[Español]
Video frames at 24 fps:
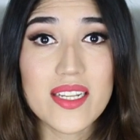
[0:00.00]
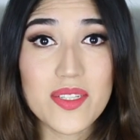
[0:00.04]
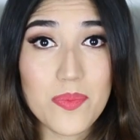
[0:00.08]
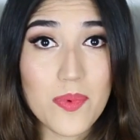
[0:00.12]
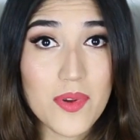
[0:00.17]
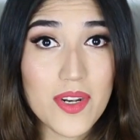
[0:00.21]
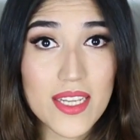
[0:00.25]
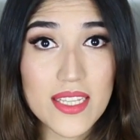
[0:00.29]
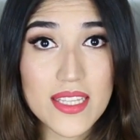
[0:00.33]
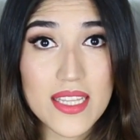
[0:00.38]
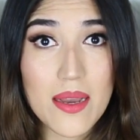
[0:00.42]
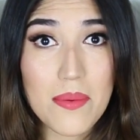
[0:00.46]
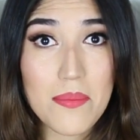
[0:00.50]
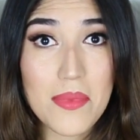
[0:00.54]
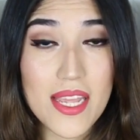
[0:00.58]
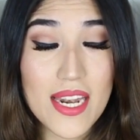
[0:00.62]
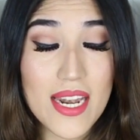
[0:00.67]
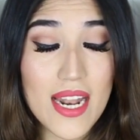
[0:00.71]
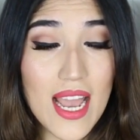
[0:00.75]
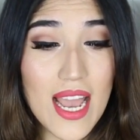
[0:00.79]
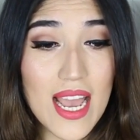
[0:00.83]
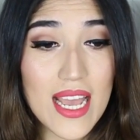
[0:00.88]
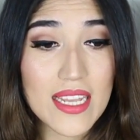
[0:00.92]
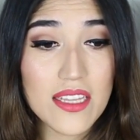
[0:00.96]
exponés
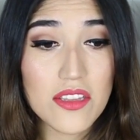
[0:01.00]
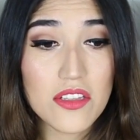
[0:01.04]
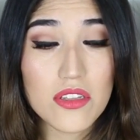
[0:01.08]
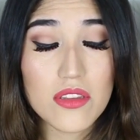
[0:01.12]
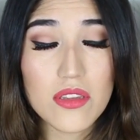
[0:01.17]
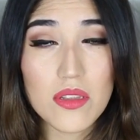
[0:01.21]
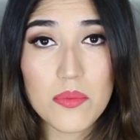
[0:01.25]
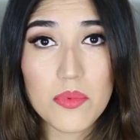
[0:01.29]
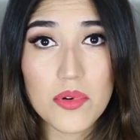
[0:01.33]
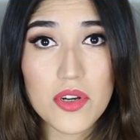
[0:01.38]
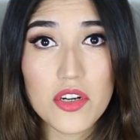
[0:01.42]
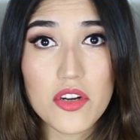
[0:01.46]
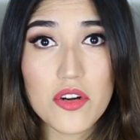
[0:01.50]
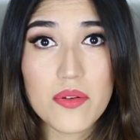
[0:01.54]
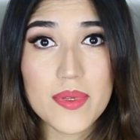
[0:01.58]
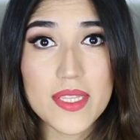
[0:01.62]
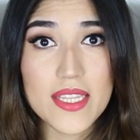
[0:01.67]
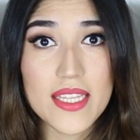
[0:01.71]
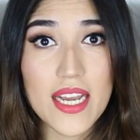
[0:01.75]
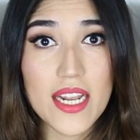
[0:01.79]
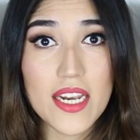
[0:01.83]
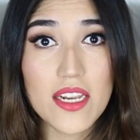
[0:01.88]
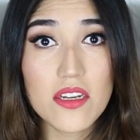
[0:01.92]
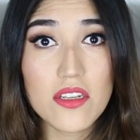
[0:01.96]
también a estos tipos de
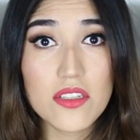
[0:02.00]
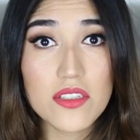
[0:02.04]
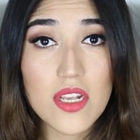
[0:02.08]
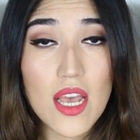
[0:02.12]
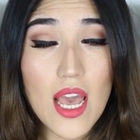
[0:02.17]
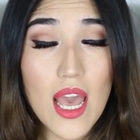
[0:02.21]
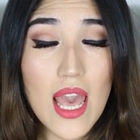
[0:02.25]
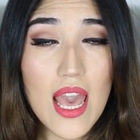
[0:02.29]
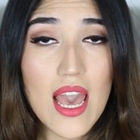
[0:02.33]
comentarios,